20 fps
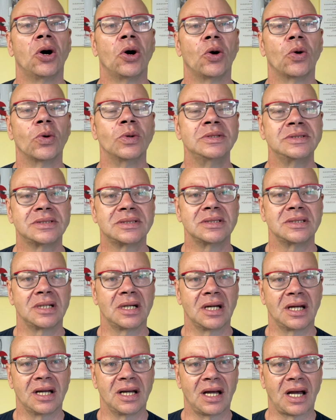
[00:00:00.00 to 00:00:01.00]
Und
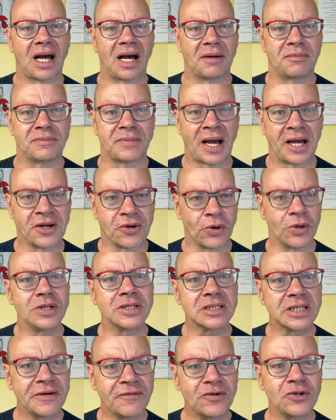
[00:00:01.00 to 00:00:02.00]
mein
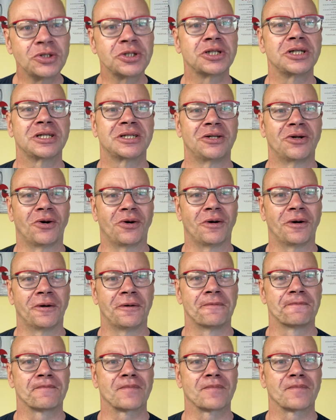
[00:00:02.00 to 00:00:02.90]
größter Wunsch ist noch,